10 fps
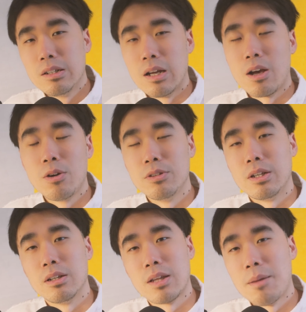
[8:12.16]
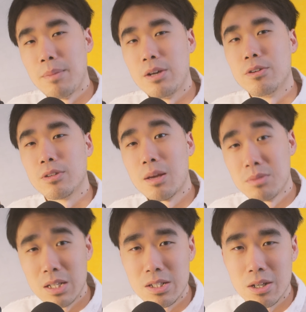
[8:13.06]
然后呢，它没有
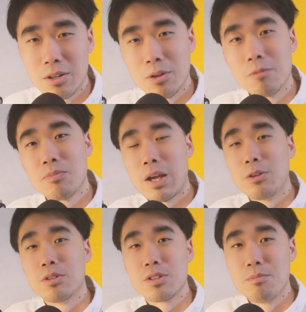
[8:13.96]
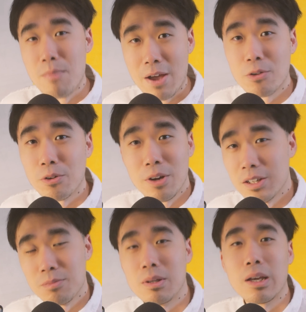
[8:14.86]
Type-C 接口，它用的是 Micro
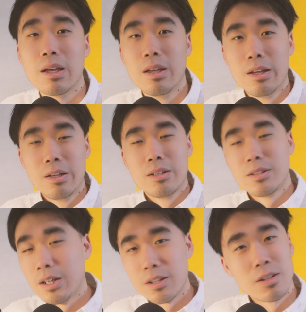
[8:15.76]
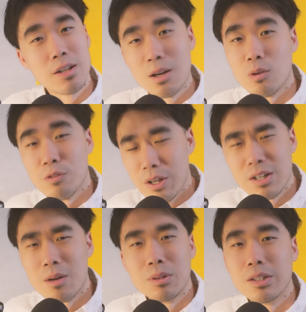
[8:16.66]
USB，这个是让我非
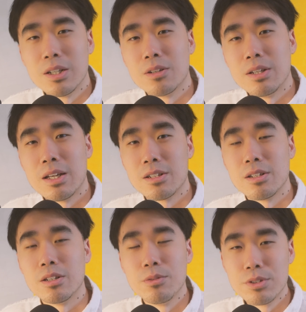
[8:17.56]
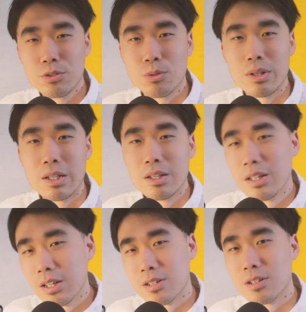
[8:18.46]
常不能接受的一件事情，因为索尼
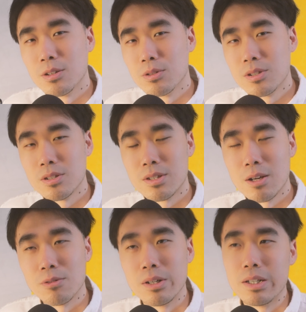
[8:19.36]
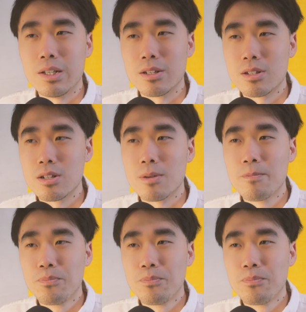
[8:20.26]
一直都是在我理解是，